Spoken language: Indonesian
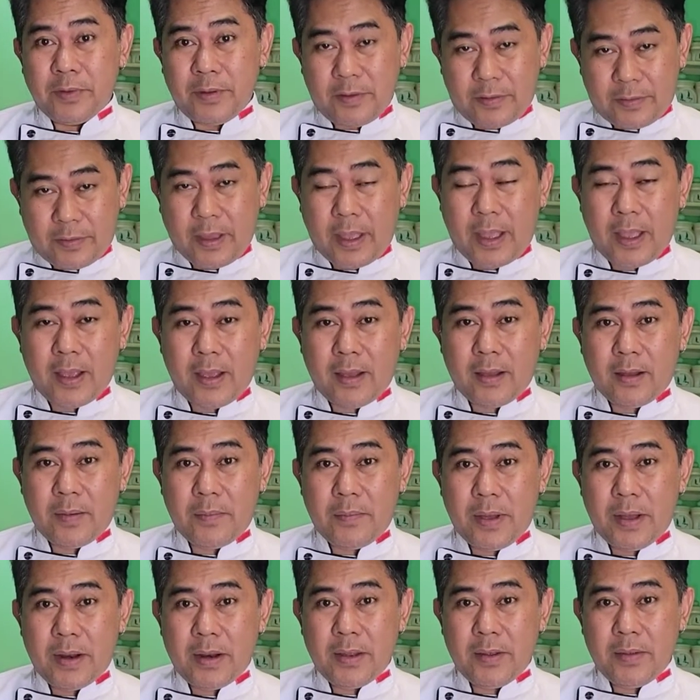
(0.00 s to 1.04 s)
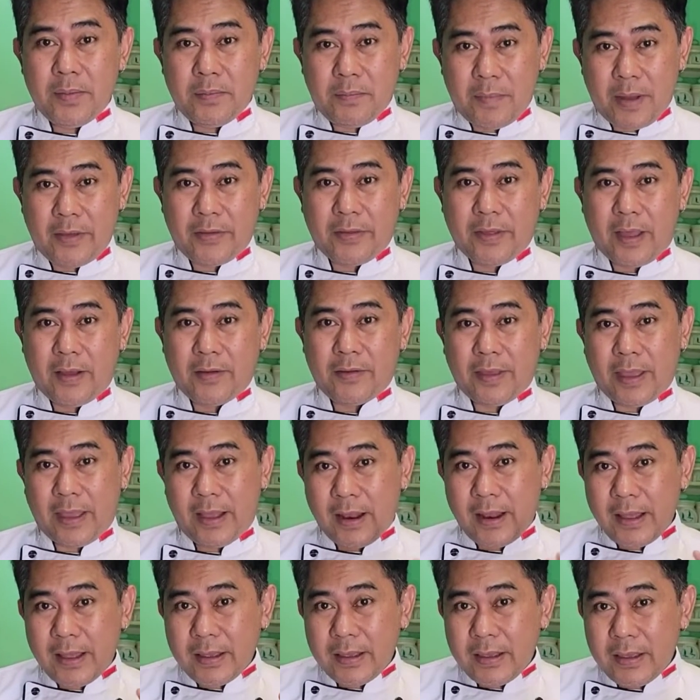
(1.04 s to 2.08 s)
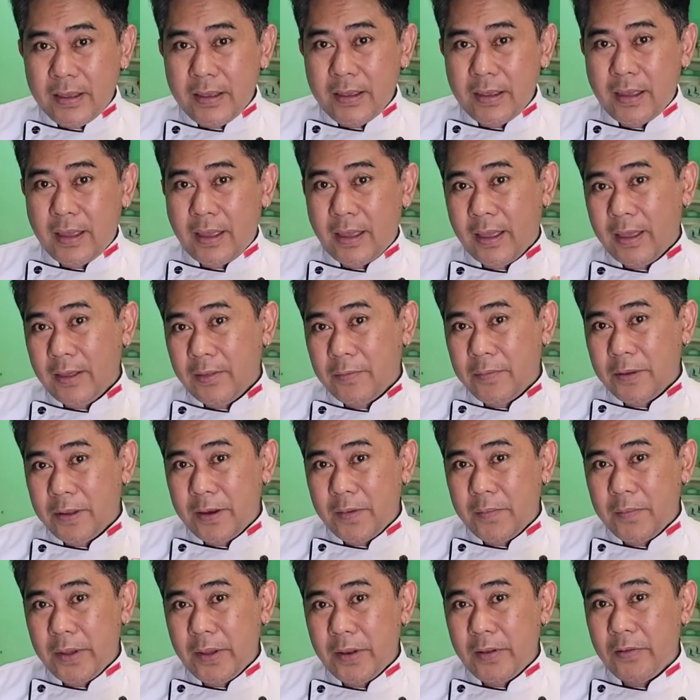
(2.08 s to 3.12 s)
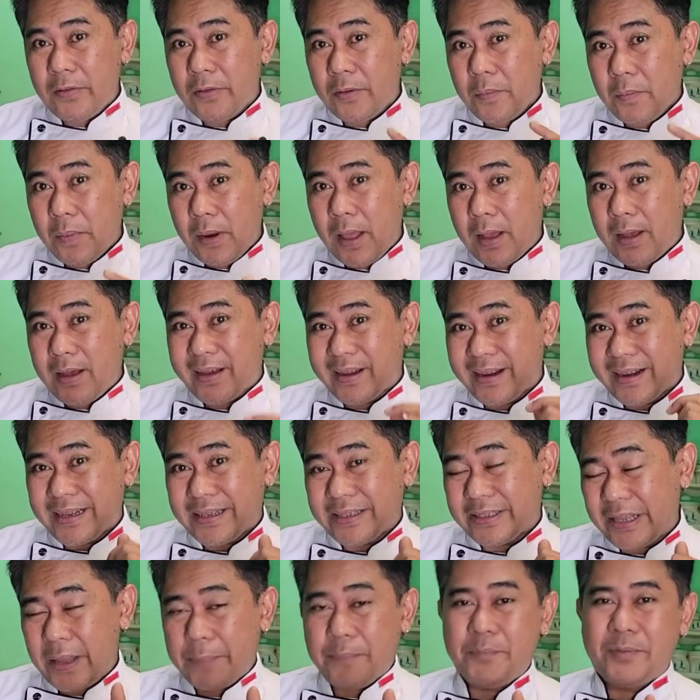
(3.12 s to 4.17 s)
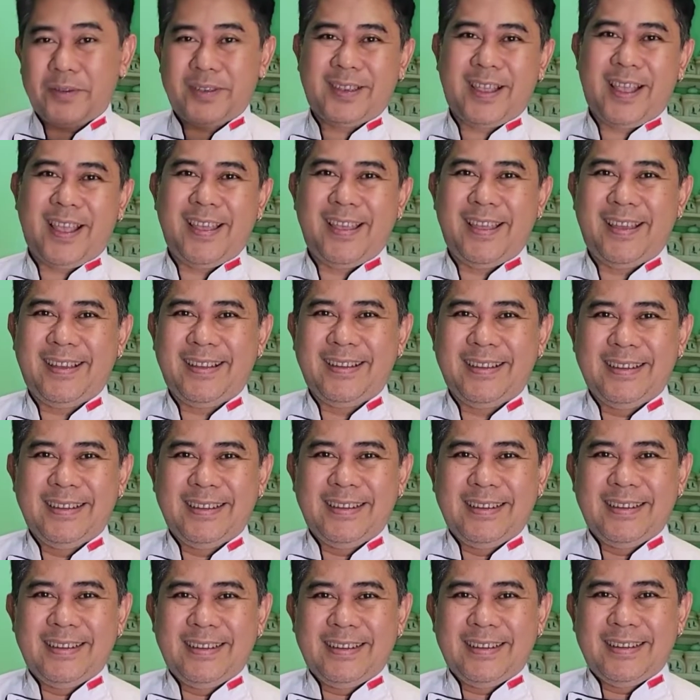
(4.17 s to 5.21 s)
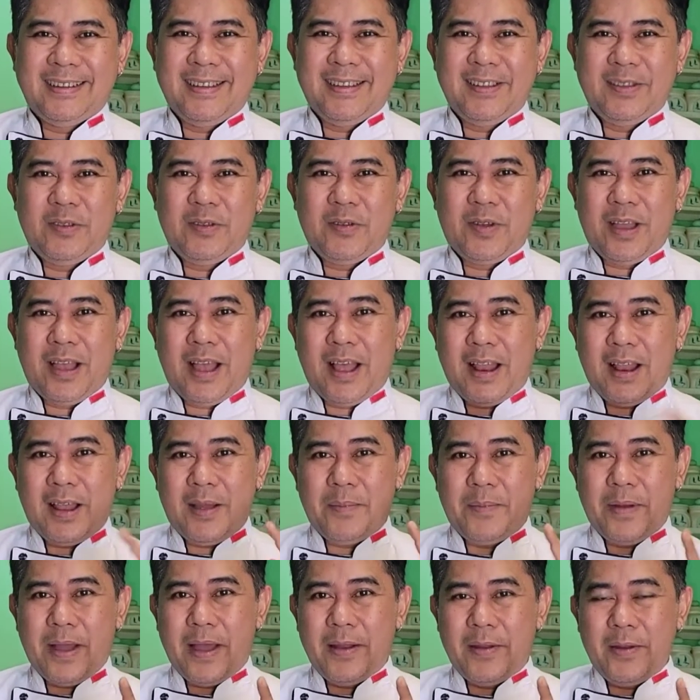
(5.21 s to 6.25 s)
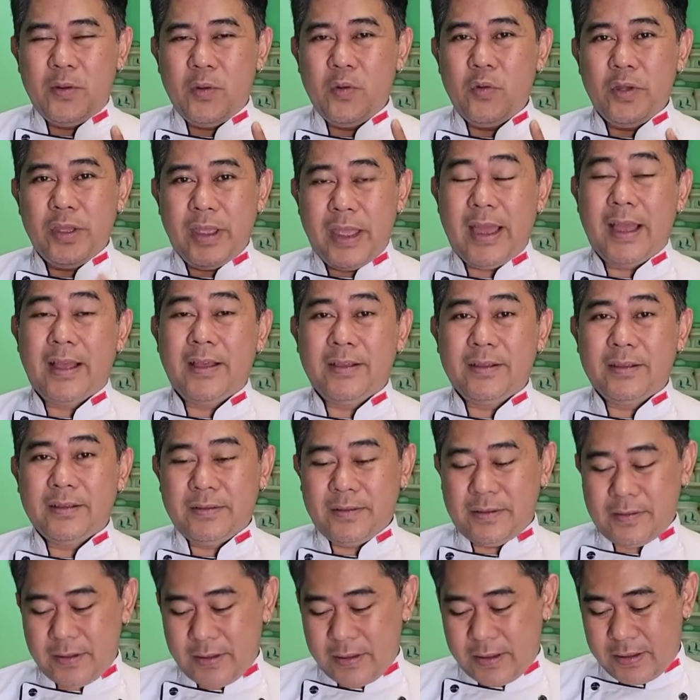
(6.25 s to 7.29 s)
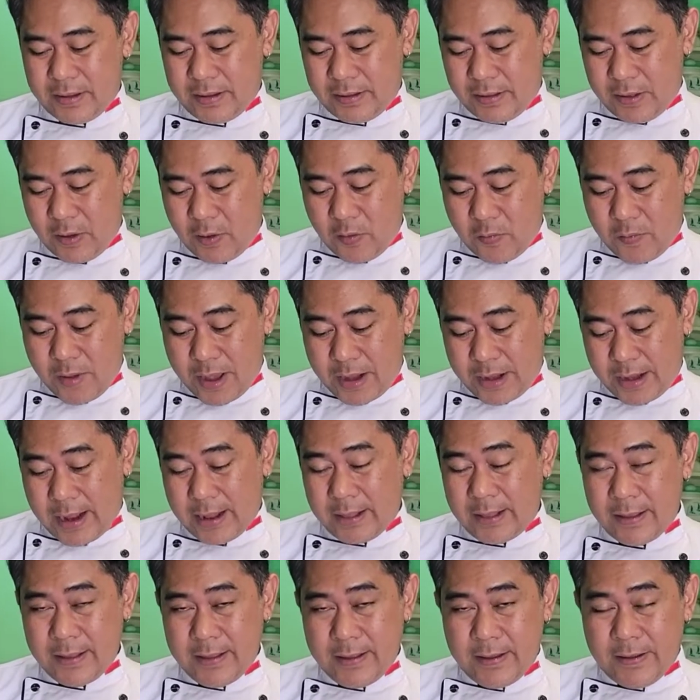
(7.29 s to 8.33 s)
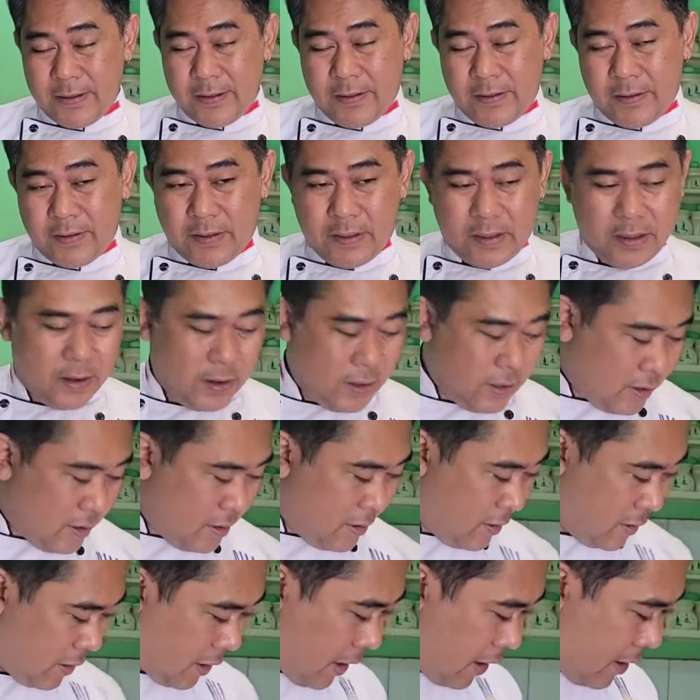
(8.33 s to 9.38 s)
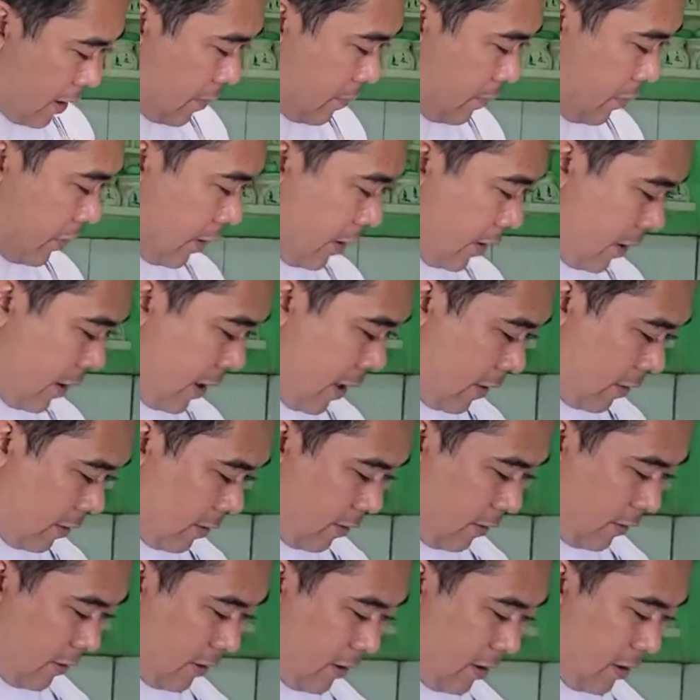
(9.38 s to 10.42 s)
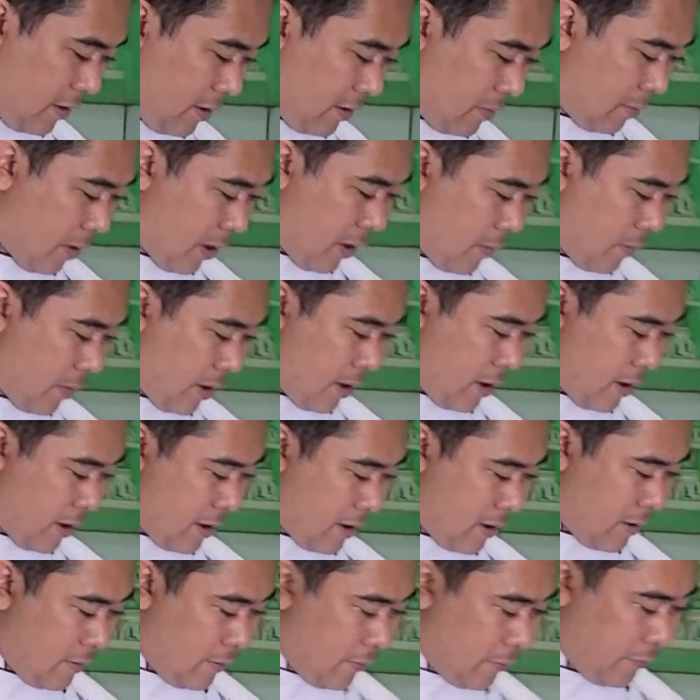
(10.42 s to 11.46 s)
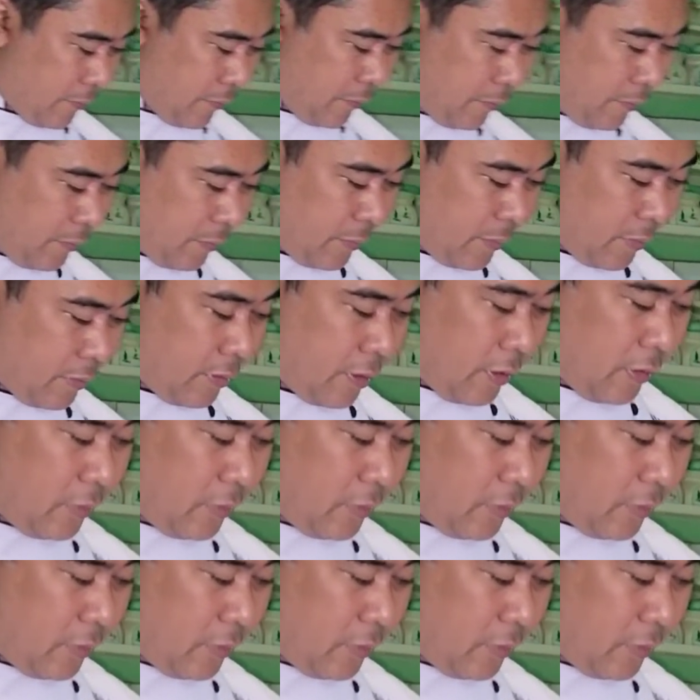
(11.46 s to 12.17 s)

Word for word: Saya kembali masak saya lagi eksperimen sebelah resep saya Arah Bandung ya, Jawa Barat Ini kalian bisa lihat di sini bahan-bahannya Saya